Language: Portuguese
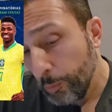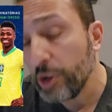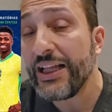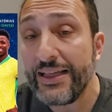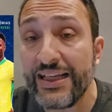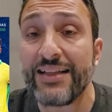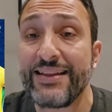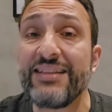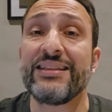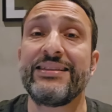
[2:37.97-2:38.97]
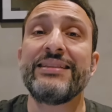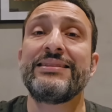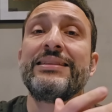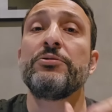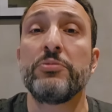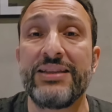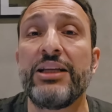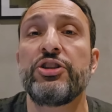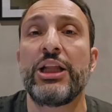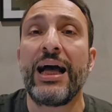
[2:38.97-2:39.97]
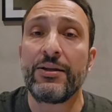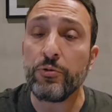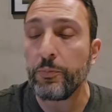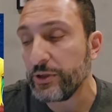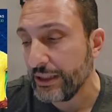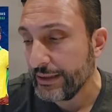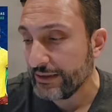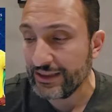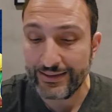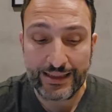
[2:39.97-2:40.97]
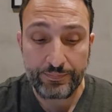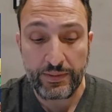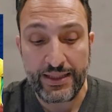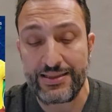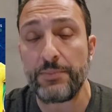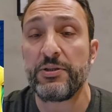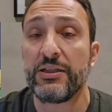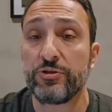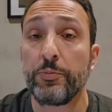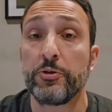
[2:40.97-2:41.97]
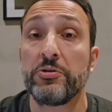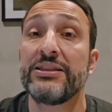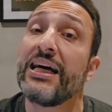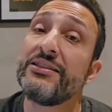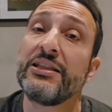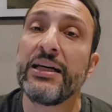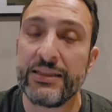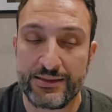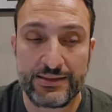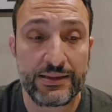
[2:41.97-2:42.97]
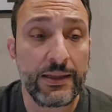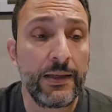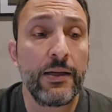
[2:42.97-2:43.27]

poderia até já ter sido testado ou poderia já ter recebido essa oportunidade antes.